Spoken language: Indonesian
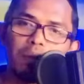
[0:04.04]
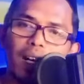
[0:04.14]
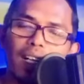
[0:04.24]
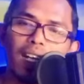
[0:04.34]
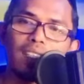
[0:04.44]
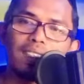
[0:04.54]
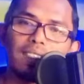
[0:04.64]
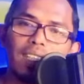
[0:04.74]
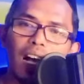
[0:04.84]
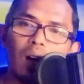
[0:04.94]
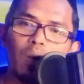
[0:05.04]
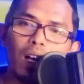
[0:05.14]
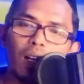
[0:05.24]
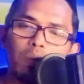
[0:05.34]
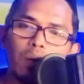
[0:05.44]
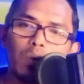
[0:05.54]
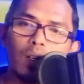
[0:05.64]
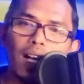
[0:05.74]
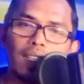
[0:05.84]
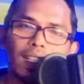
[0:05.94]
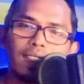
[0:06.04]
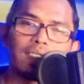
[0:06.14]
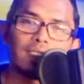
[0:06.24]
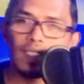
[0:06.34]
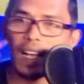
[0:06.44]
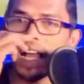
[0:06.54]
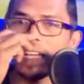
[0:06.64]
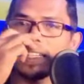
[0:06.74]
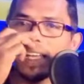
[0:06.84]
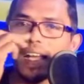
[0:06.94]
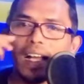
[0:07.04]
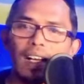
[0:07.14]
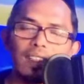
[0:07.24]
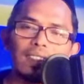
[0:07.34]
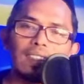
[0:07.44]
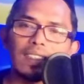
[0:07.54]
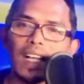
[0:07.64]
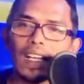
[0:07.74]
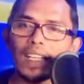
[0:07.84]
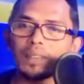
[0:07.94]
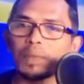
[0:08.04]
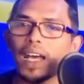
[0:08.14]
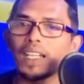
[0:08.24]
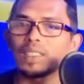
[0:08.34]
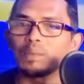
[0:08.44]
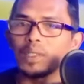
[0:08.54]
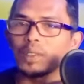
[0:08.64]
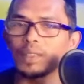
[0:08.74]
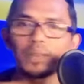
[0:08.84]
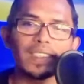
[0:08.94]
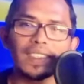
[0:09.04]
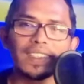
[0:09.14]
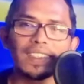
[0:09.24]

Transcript: Bahkan di awal pembukaan tadi ada isyarat Bahar Smith itu sampai gini.